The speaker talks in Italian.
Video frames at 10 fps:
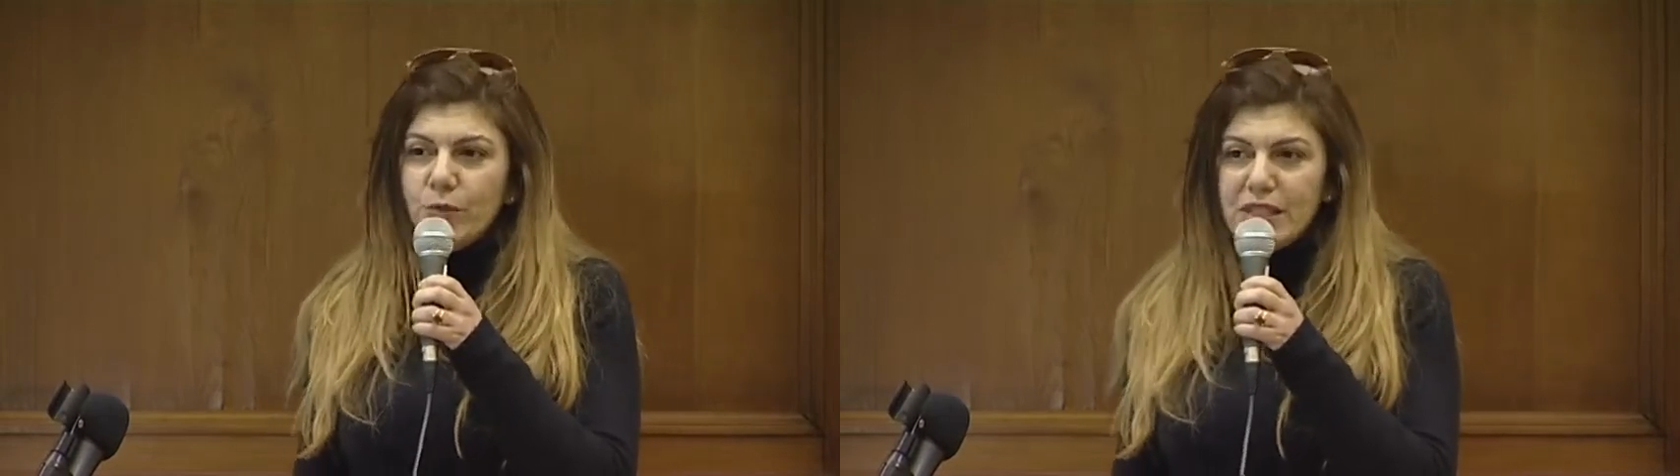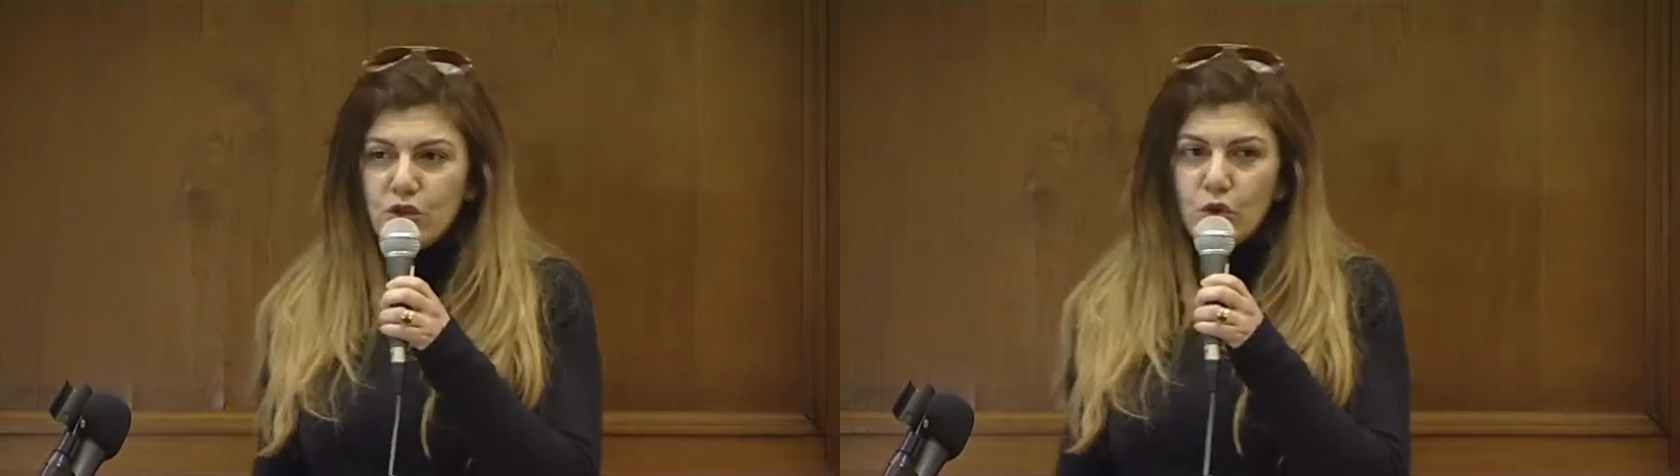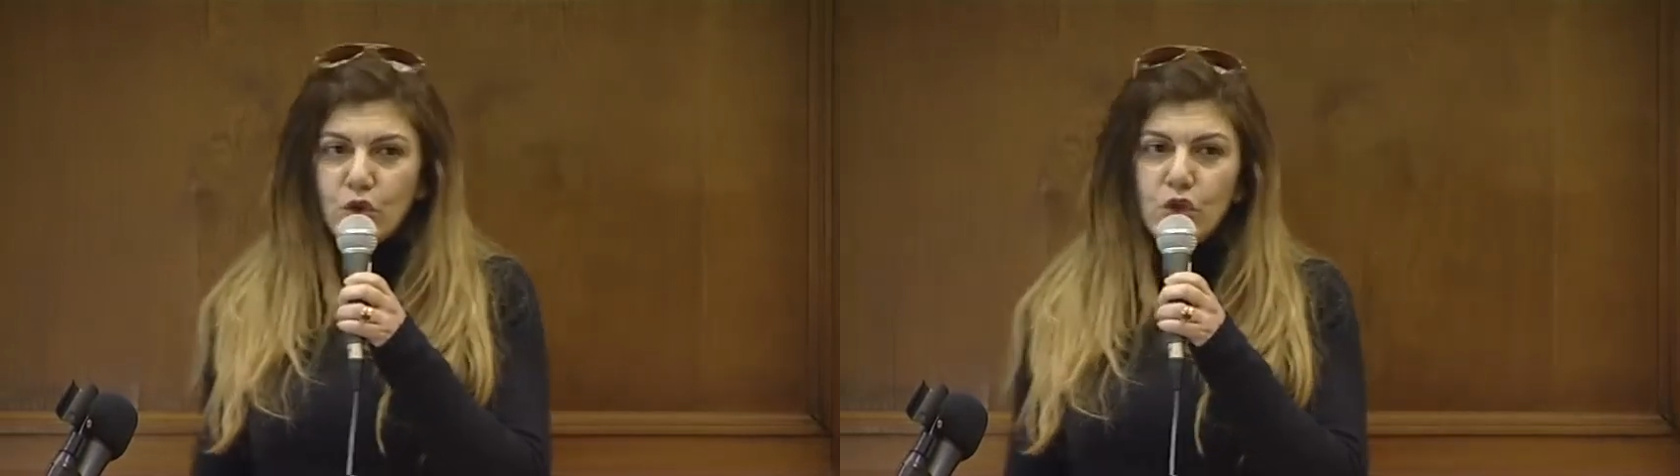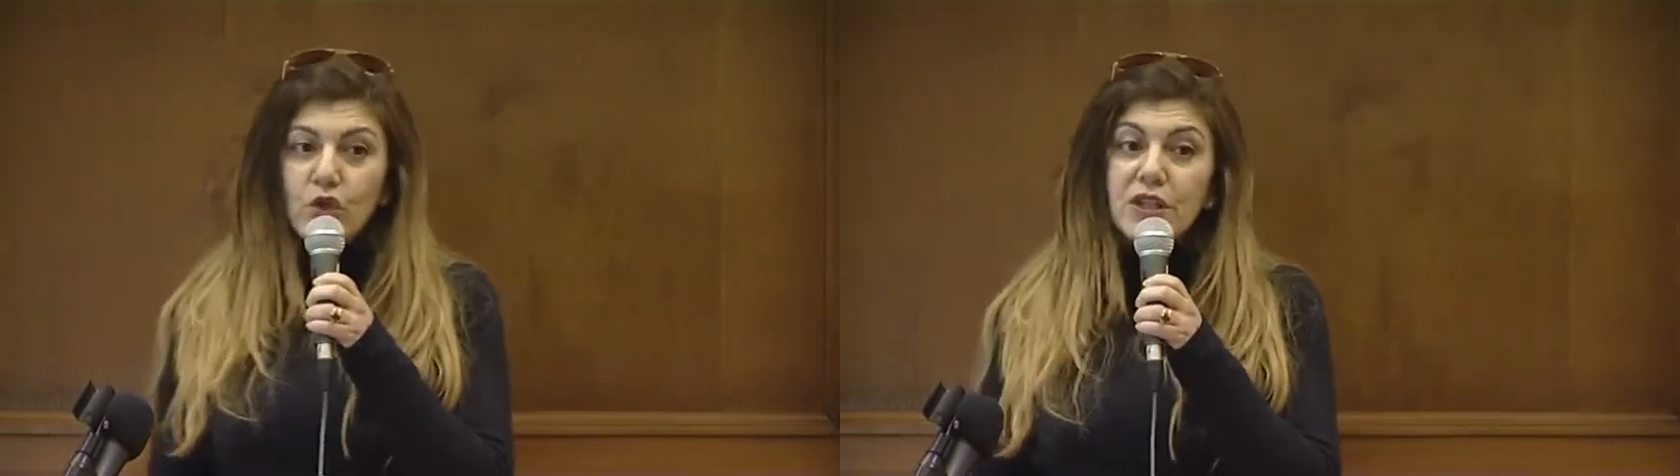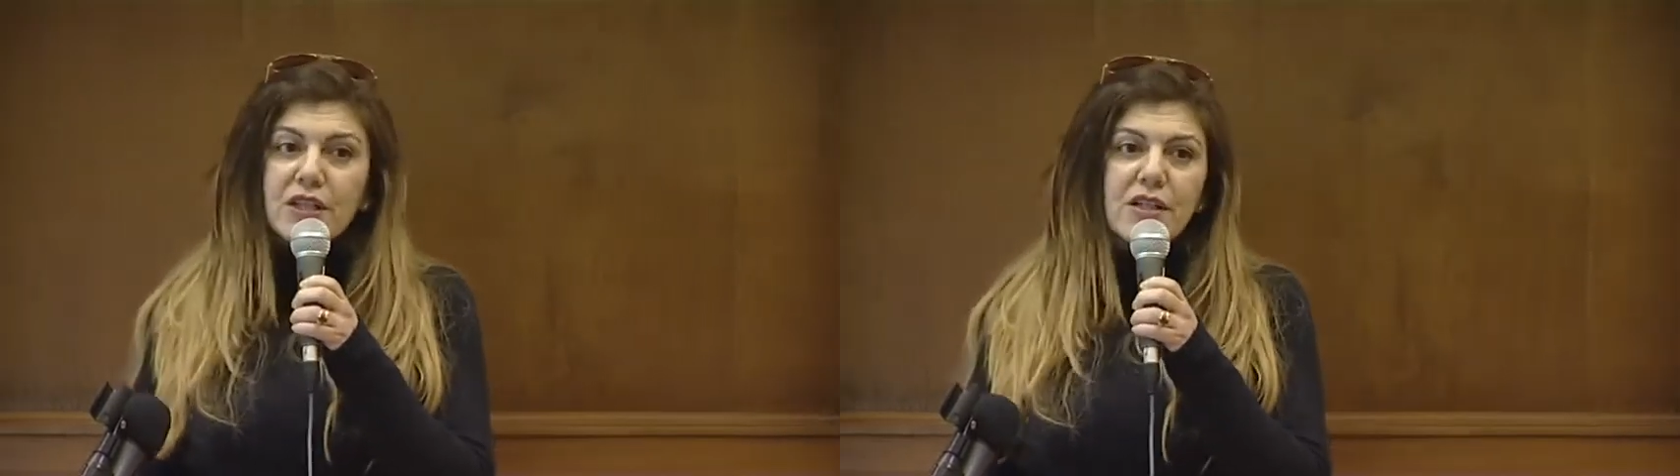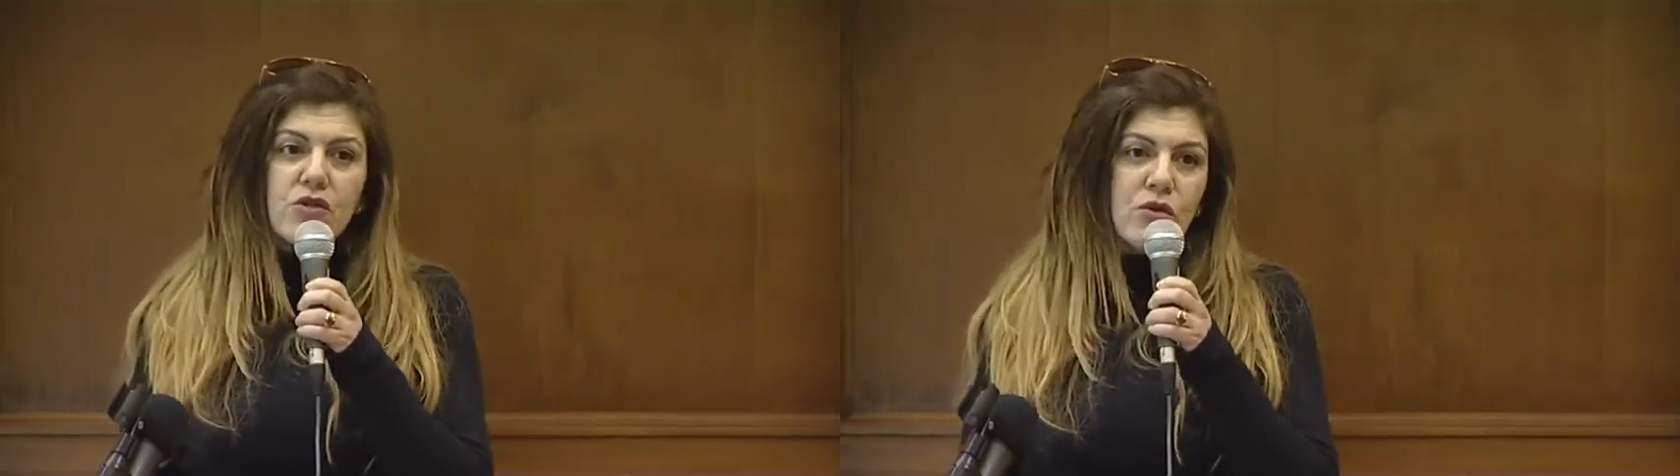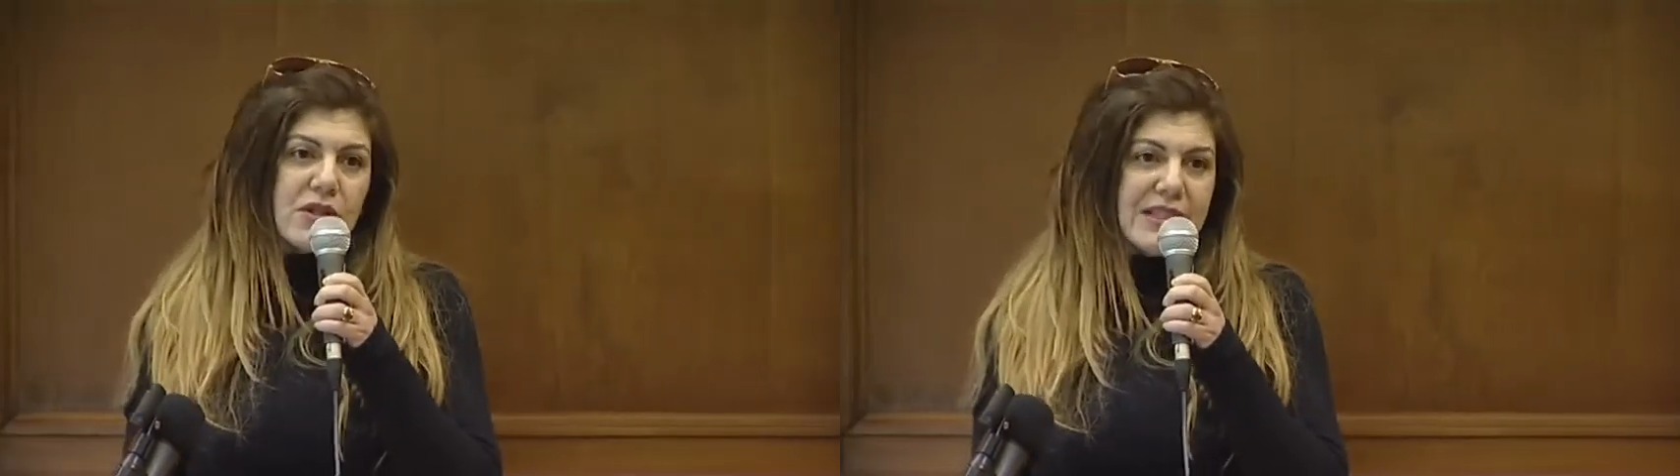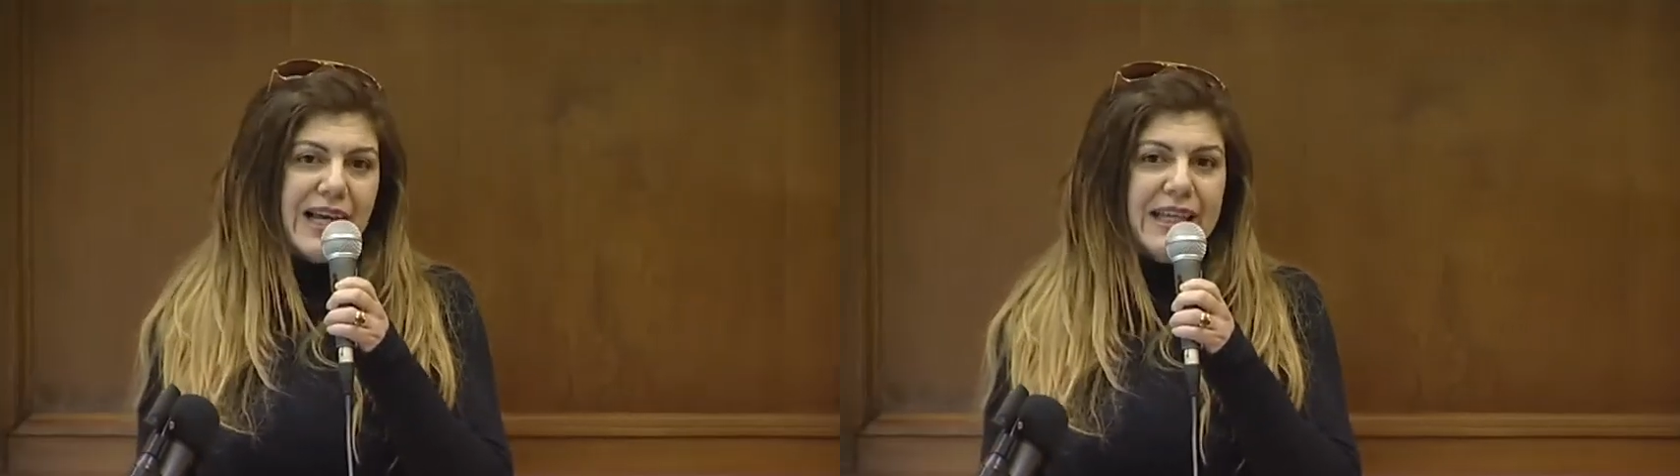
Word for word: bisogno di risorsa